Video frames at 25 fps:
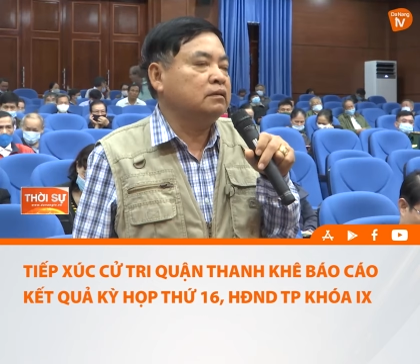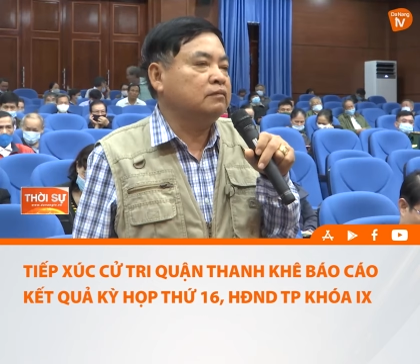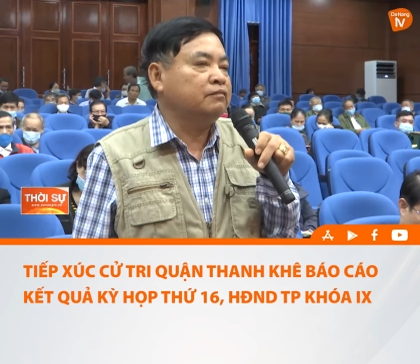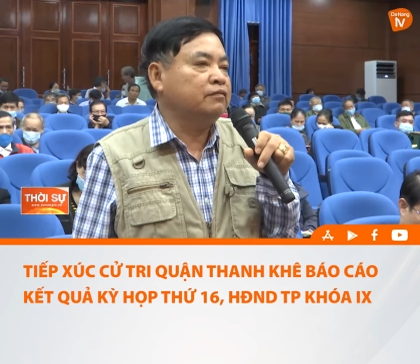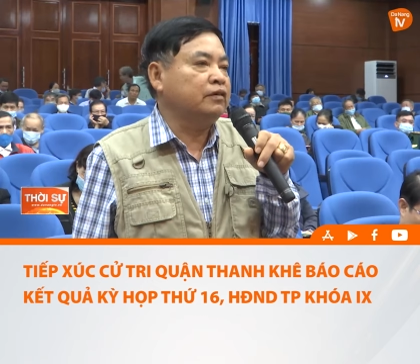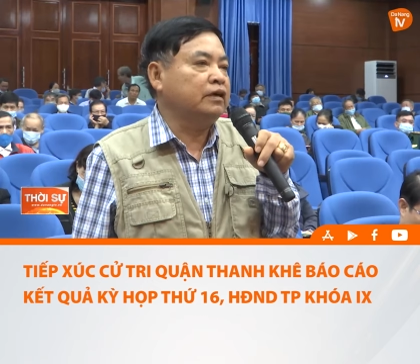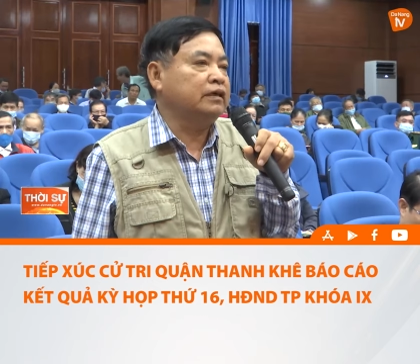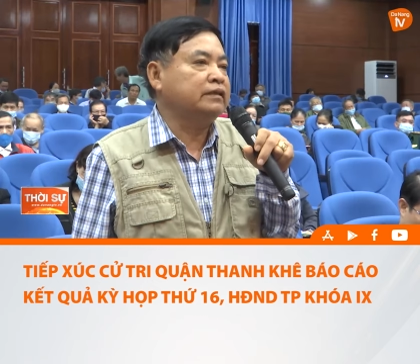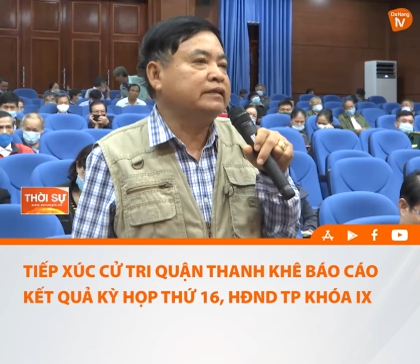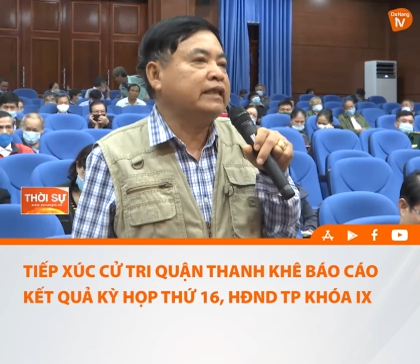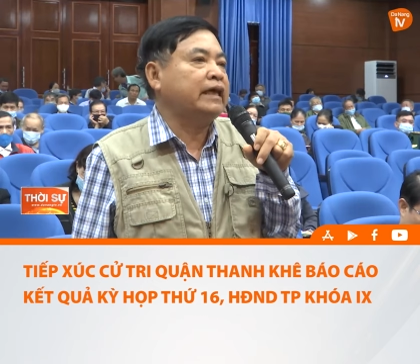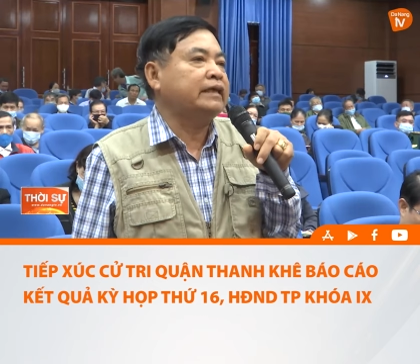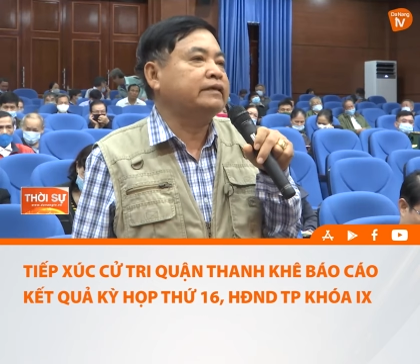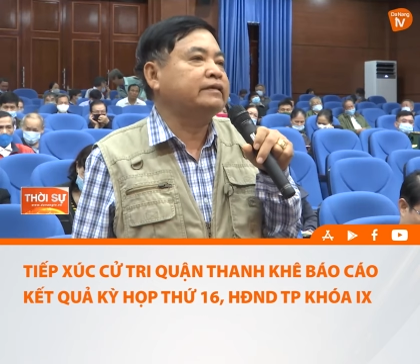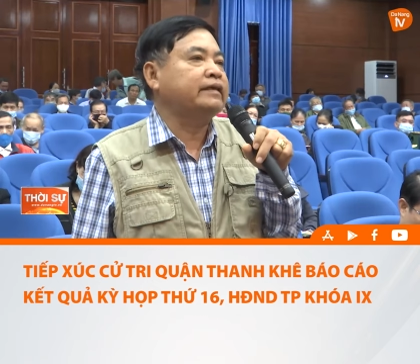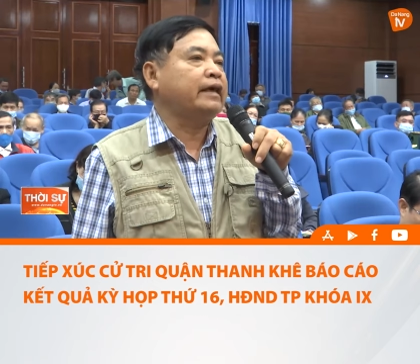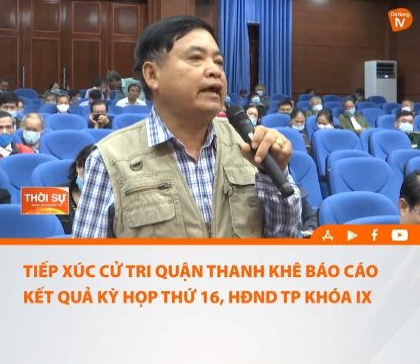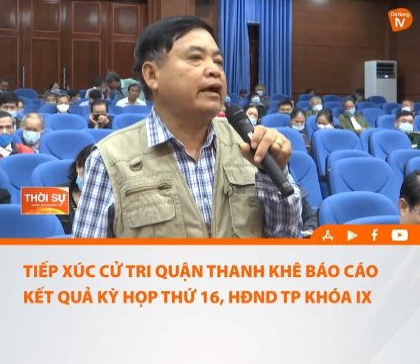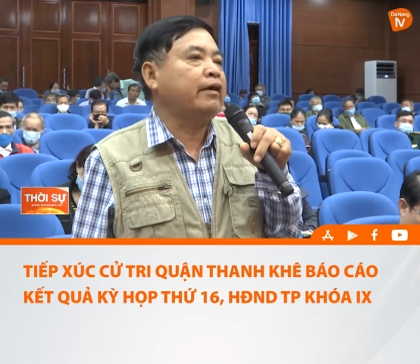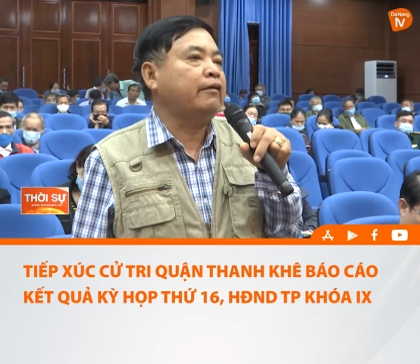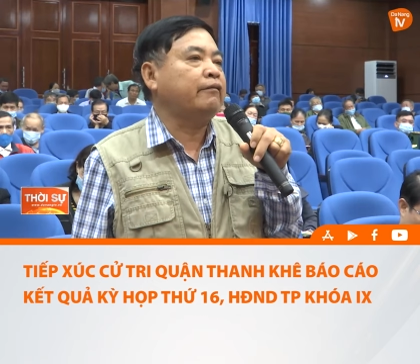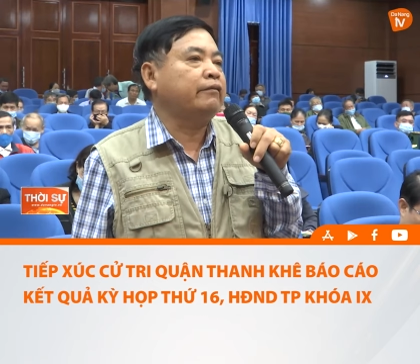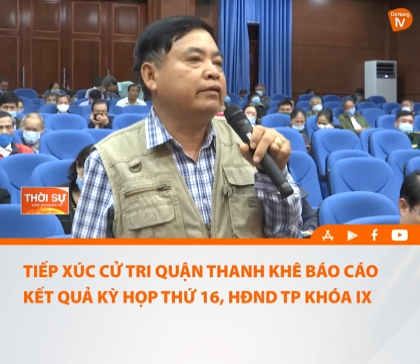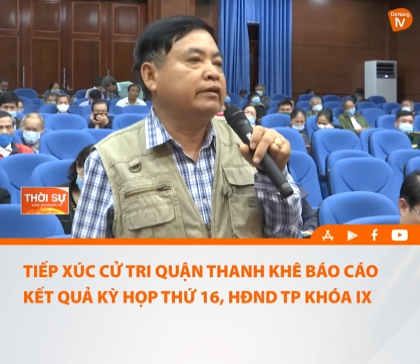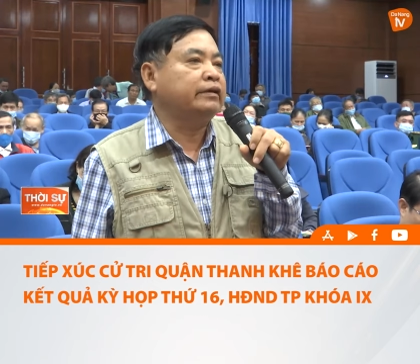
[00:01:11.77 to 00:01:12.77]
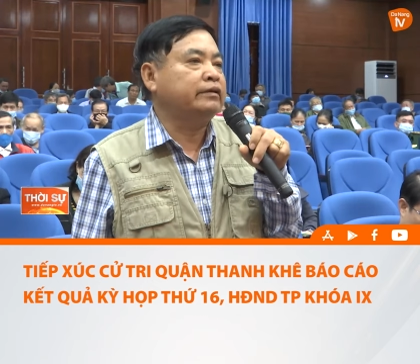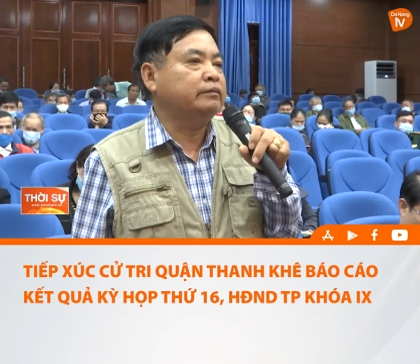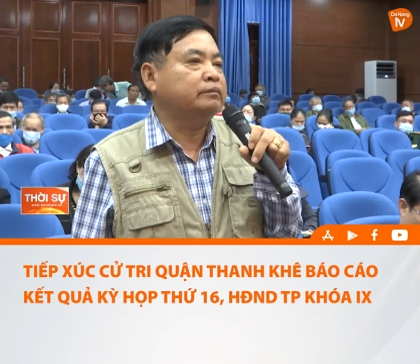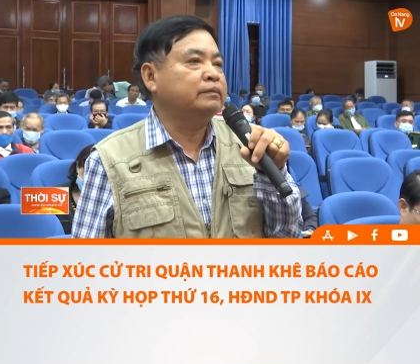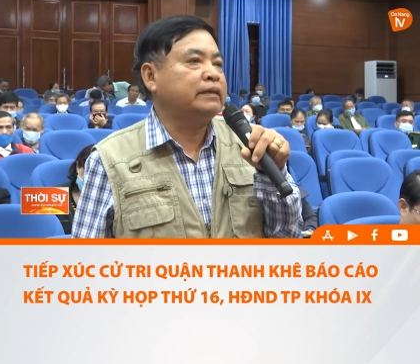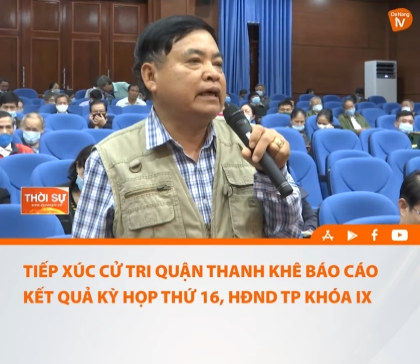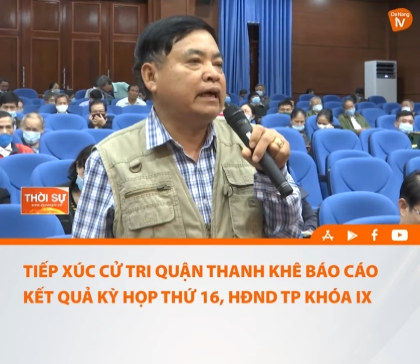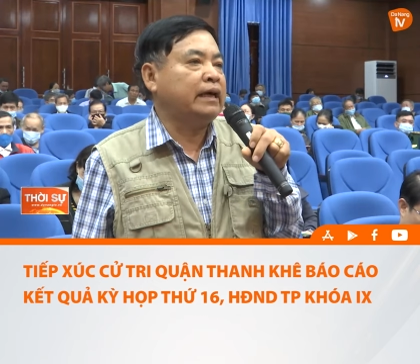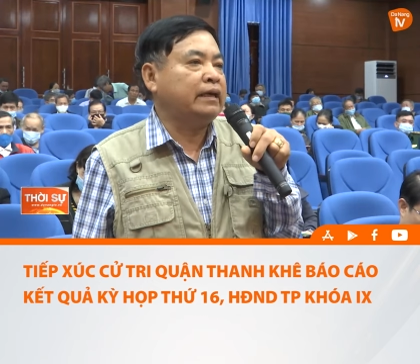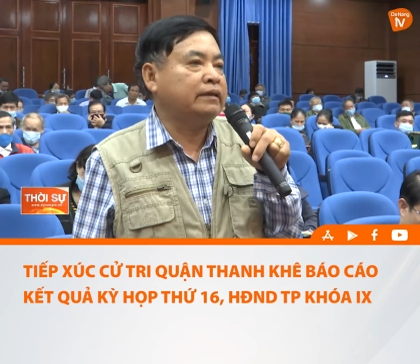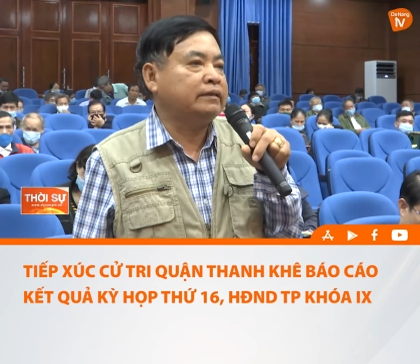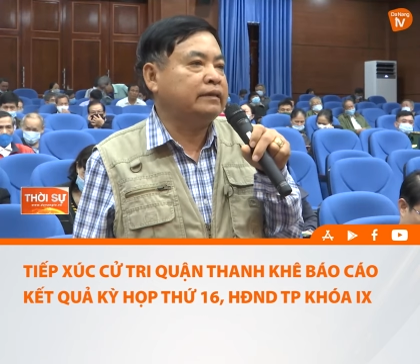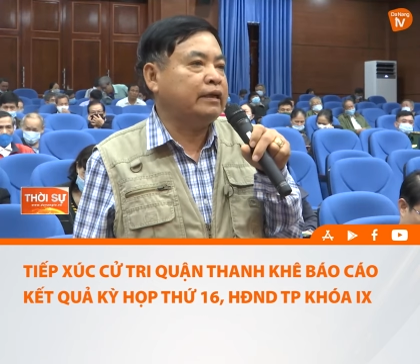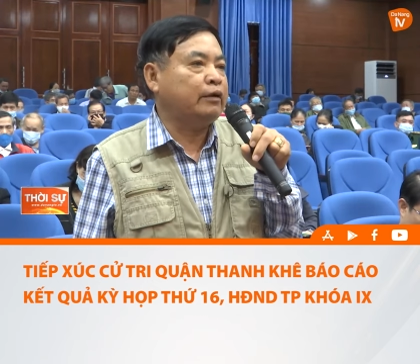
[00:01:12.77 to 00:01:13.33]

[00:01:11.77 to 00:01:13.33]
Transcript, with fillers: vững tay chèo để chúng ta